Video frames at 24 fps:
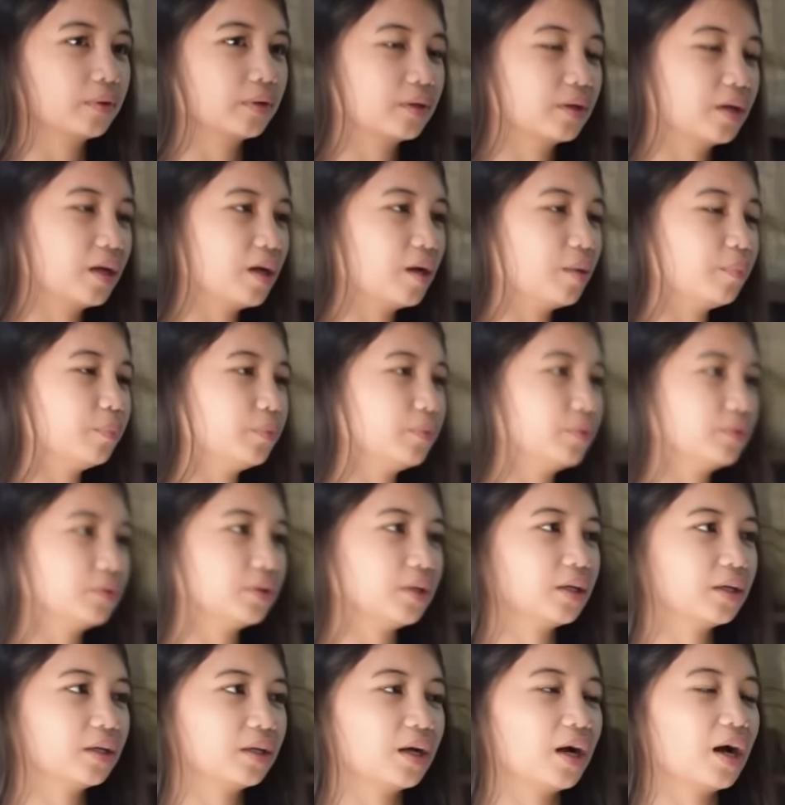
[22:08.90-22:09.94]
Kaya po
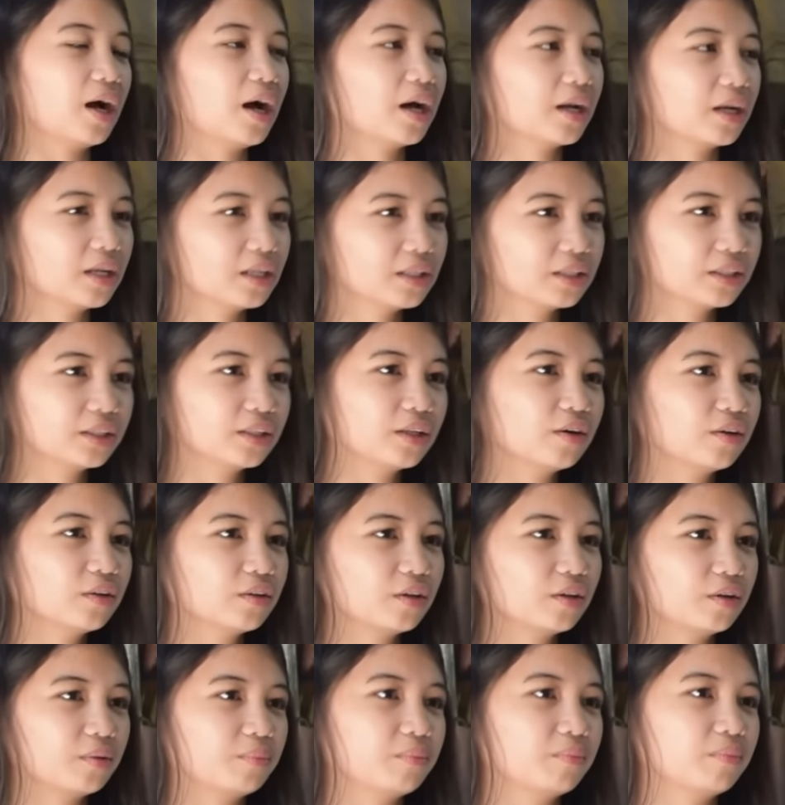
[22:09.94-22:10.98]
nag-aaral din ako
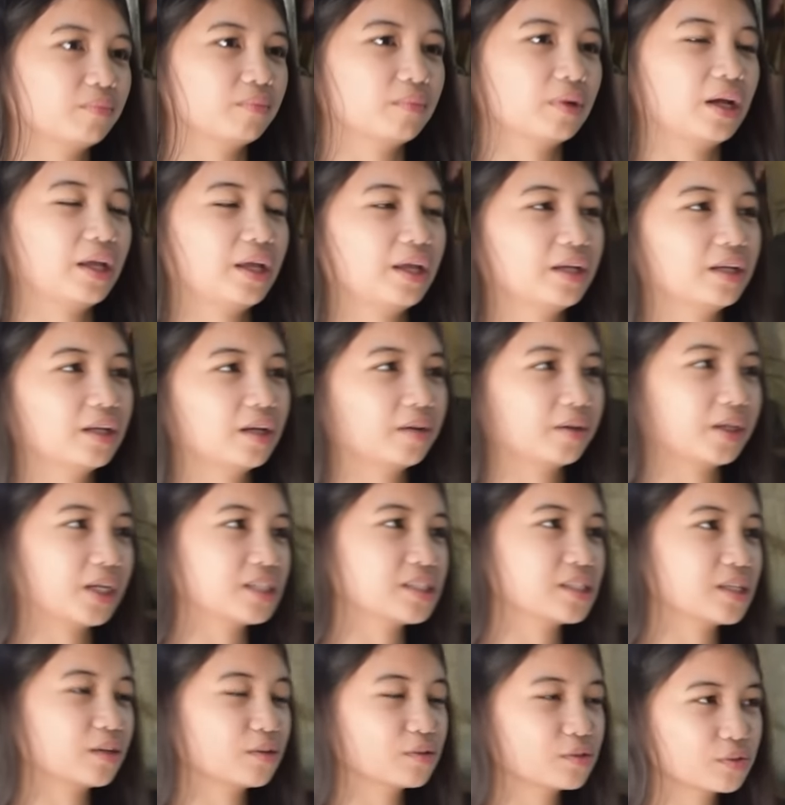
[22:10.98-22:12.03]
ng maigi
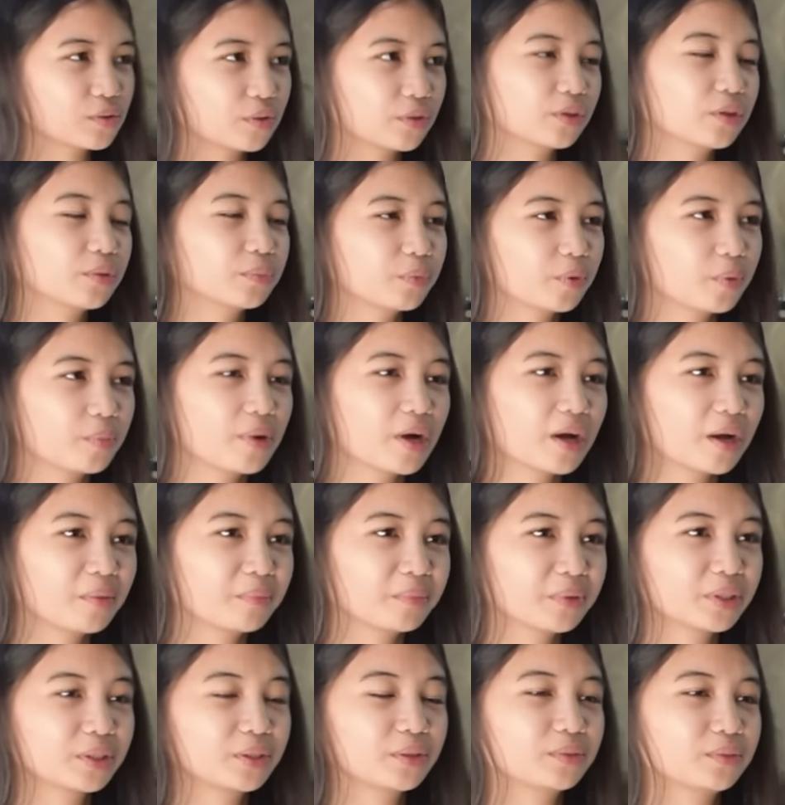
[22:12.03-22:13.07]
kasi gusto rin po
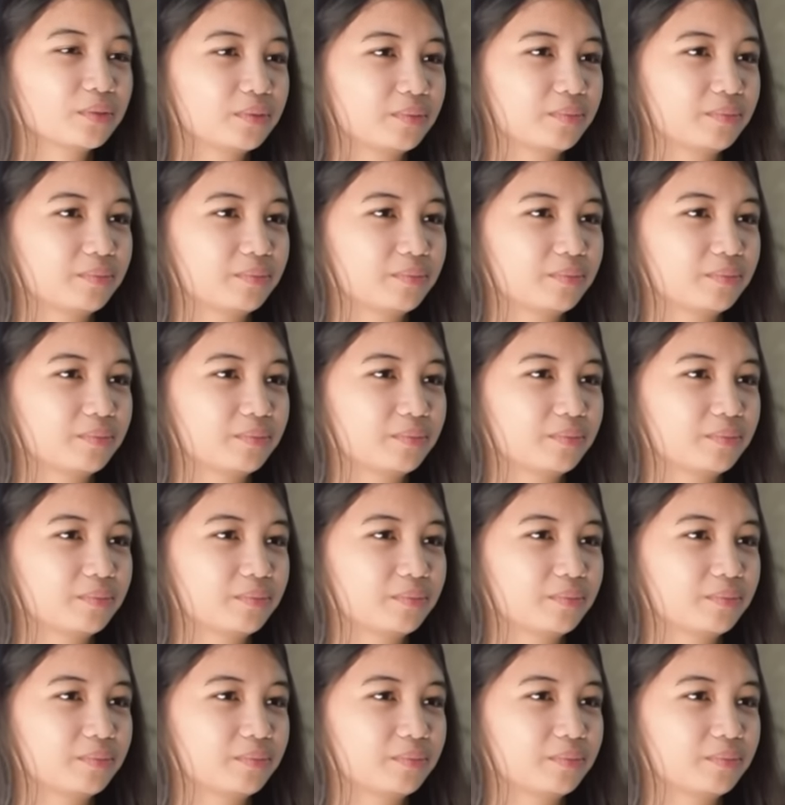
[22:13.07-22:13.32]
makamit yung